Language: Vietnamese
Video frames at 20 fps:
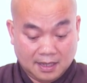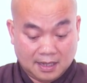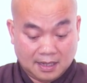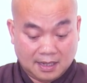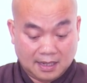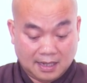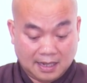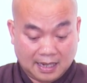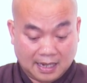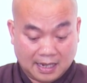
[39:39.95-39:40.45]

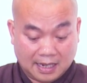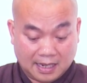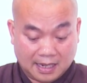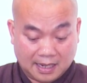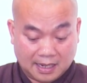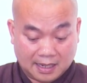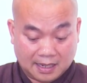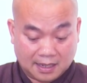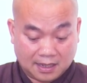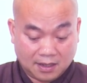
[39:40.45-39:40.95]

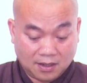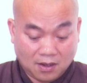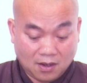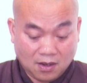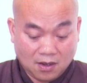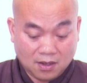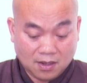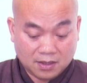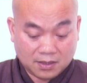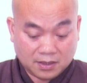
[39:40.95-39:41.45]
Là
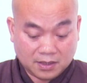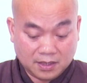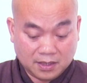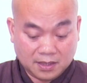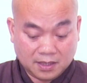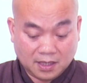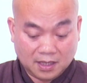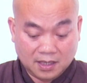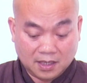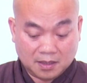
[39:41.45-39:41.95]
nó chỉ
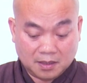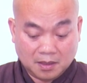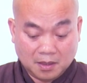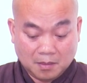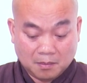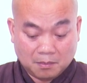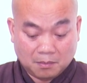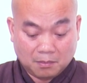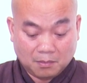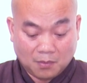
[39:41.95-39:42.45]
khởi lên
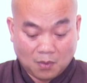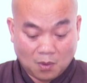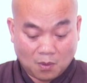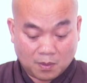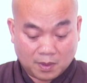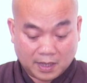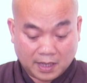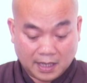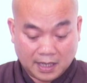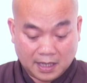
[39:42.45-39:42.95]

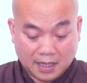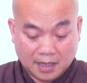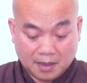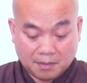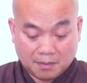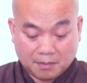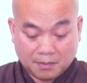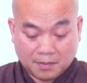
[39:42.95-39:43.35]
một cái,